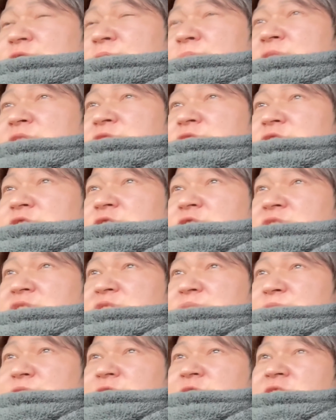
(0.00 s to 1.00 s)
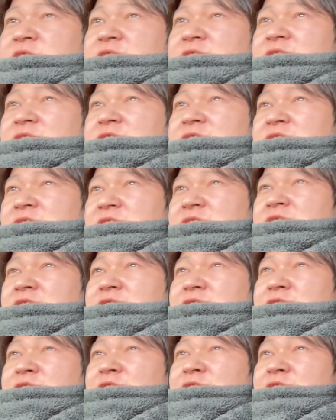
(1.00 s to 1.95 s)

困るような荷物やったんでね、